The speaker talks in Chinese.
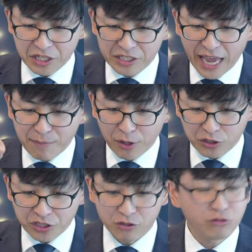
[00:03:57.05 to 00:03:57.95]
以代
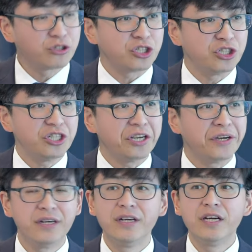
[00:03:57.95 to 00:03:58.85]
表性的就是十
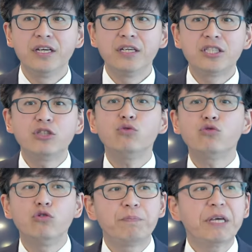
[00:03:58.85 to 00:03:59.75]
诫。基督徒